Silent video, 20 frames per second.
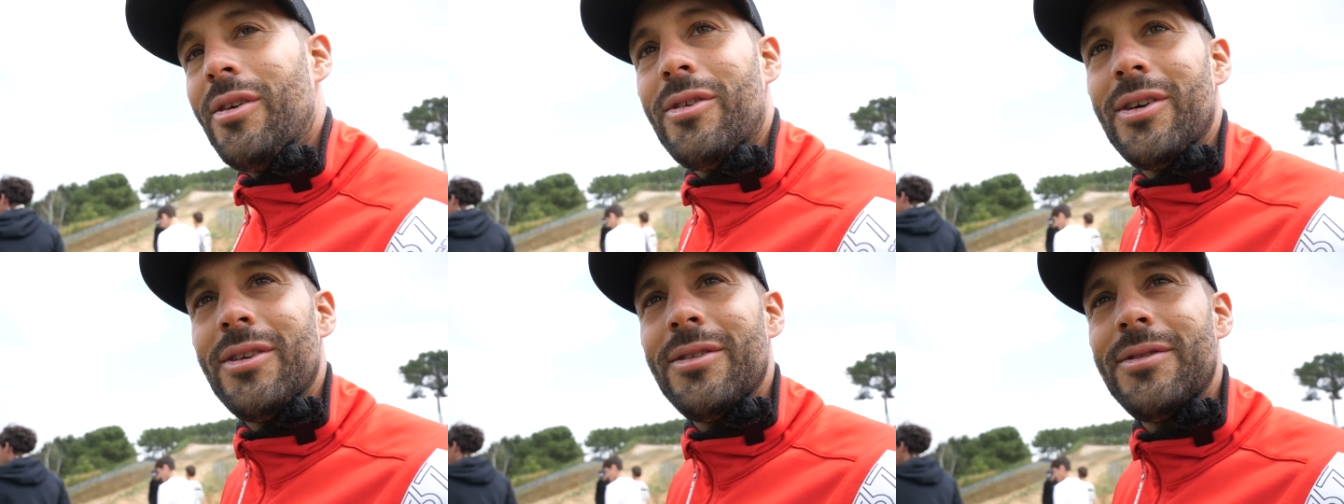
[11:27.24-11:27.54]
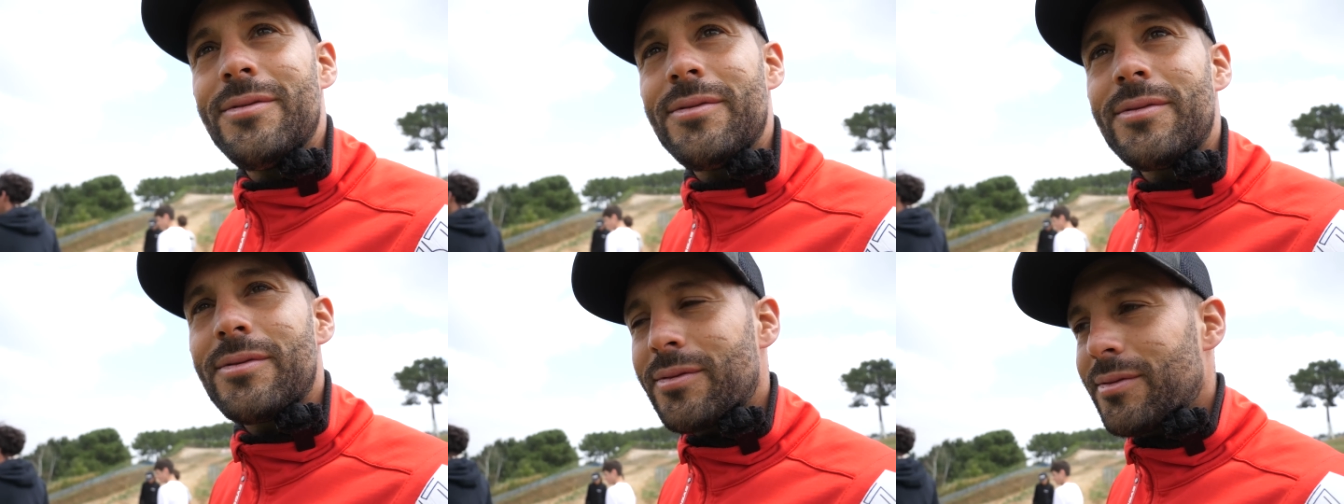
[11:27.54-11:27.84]

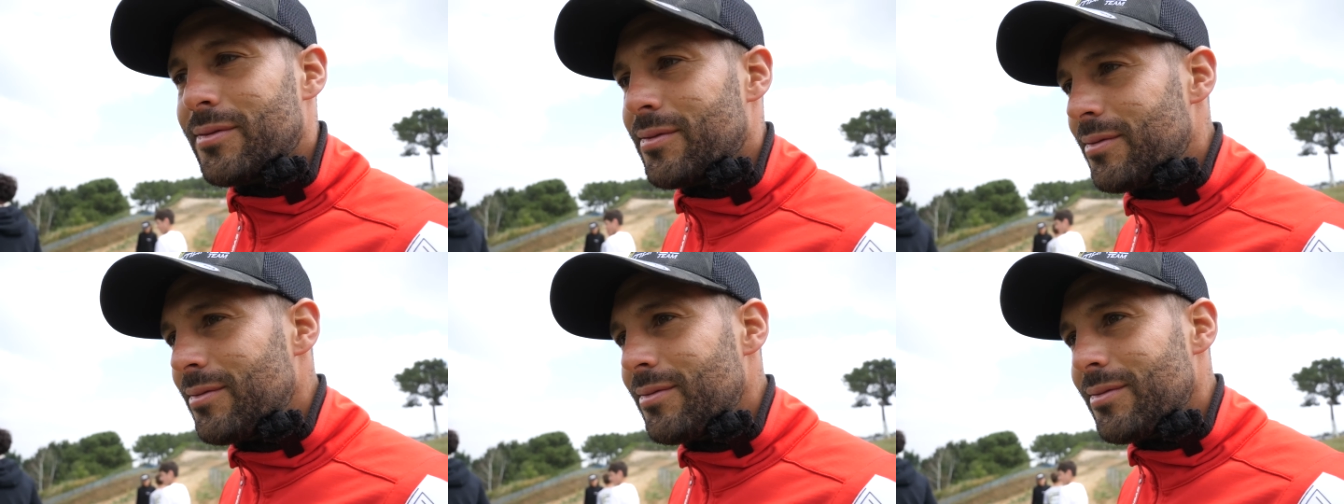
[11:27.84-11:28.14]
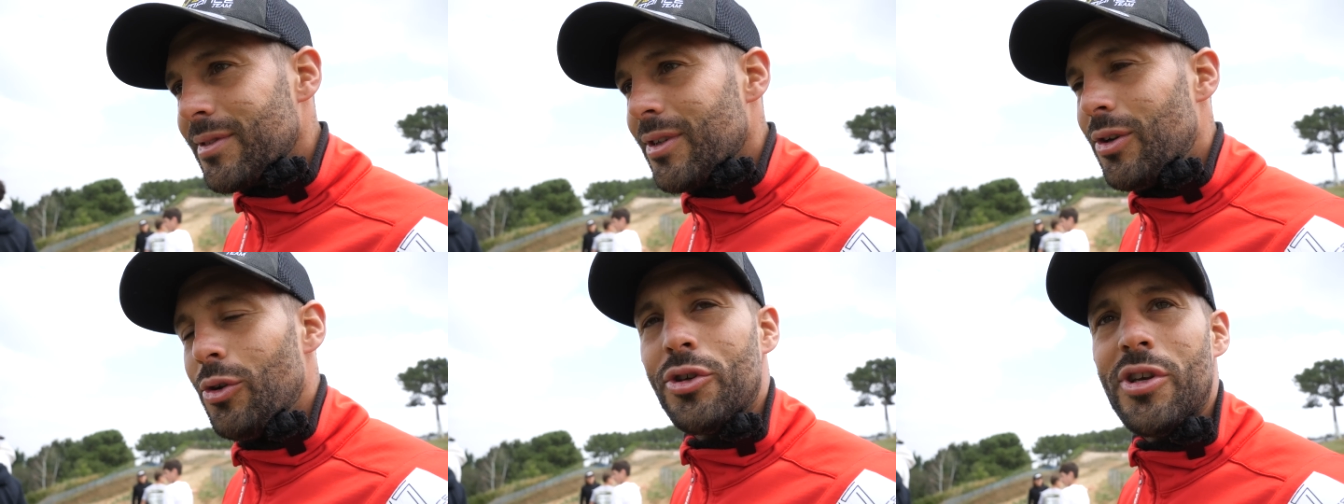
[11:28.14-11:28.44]
ouais.
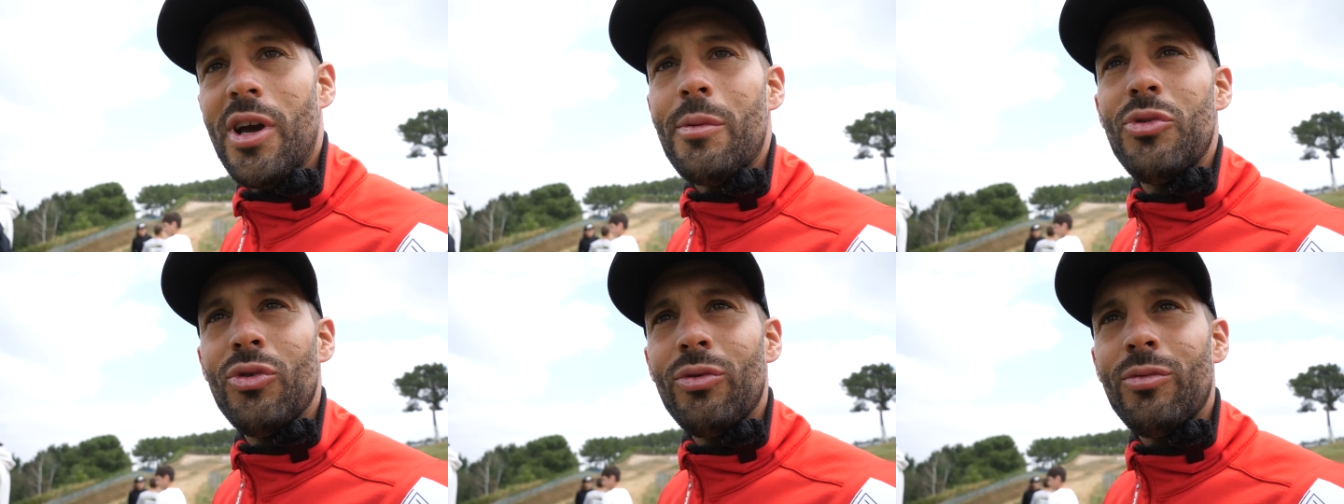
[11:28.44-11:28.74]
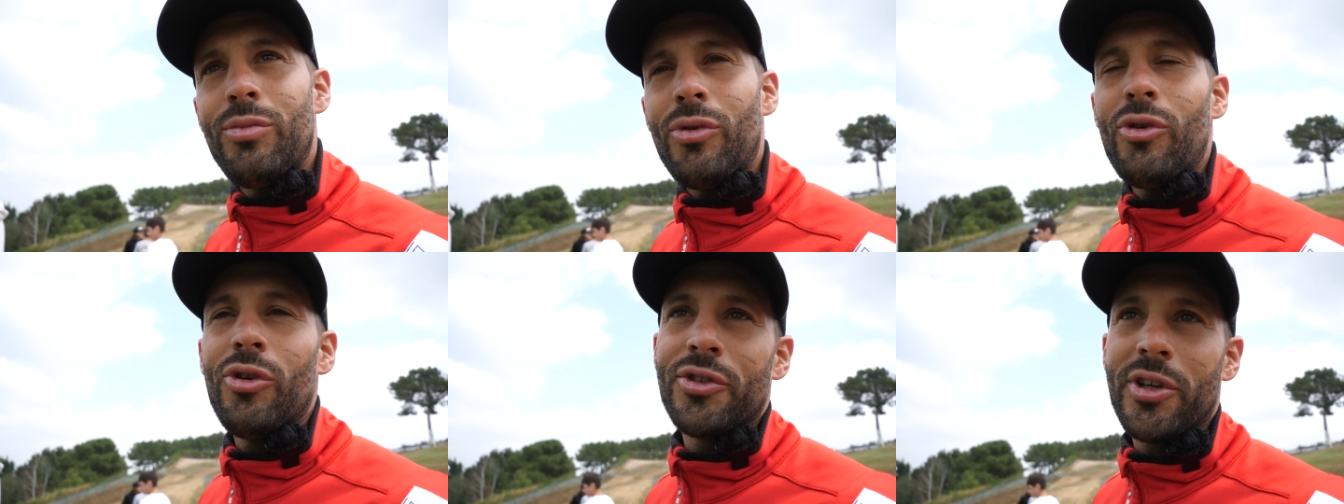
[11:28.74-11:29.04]
Le camion
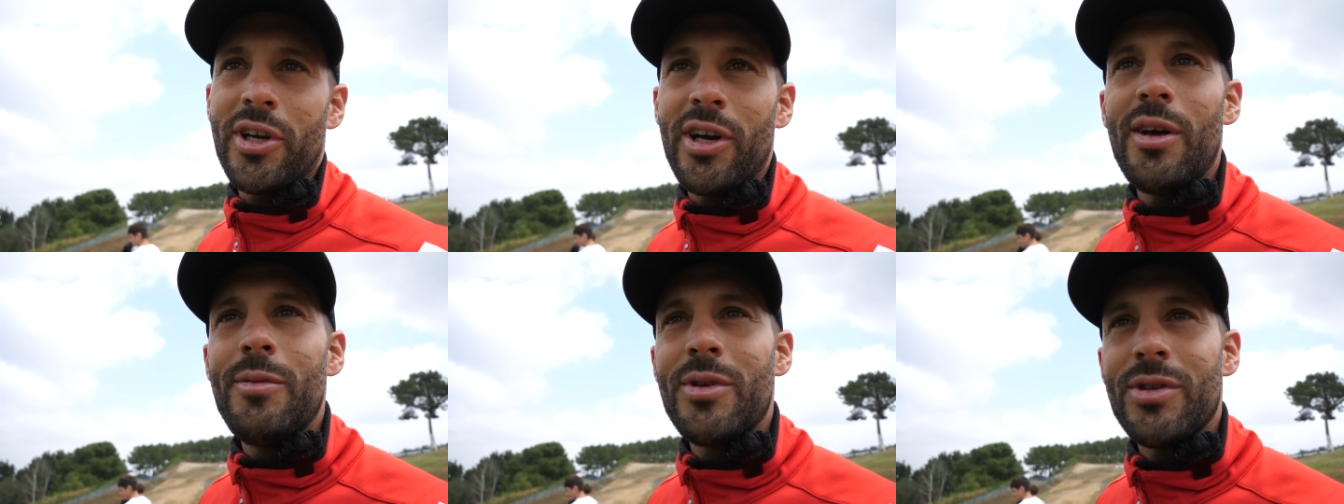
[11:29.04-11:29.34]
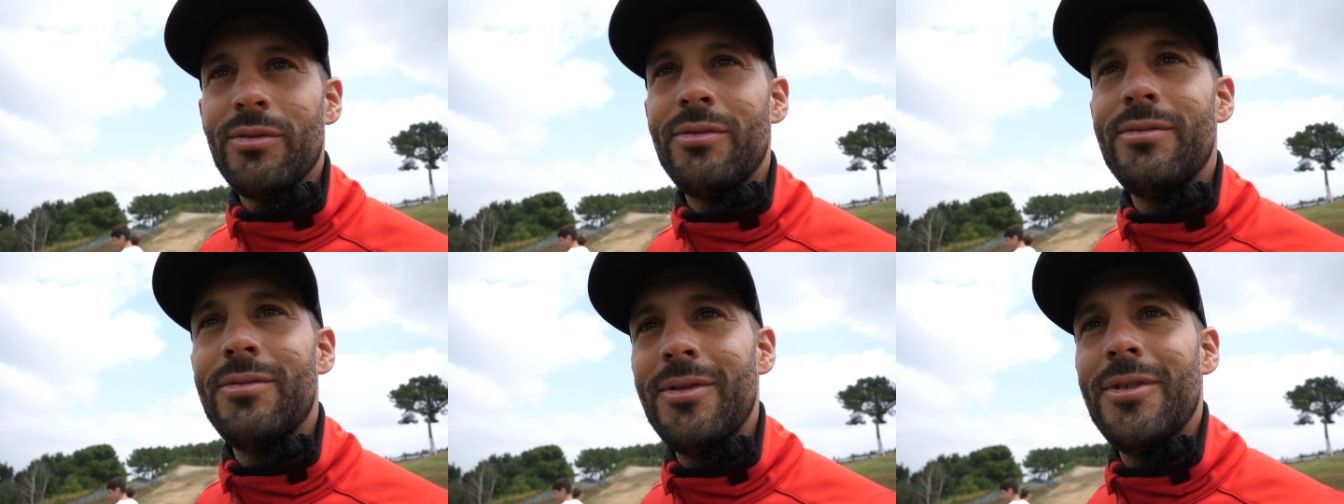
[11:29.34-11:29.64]
pour rentrer à la maison.